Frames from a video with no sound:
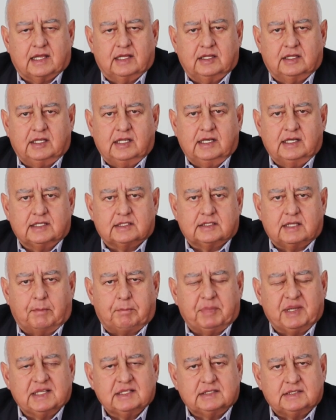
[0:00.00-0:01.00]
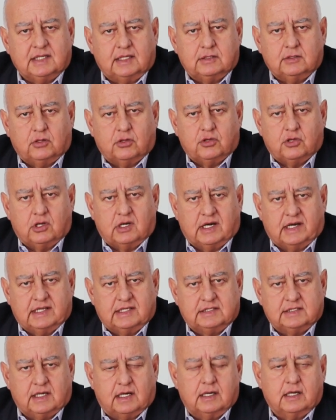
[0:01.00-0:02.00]
Argentina está pensando
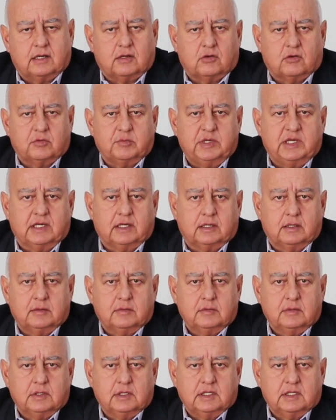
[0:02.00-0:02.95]
dolarizar la economía.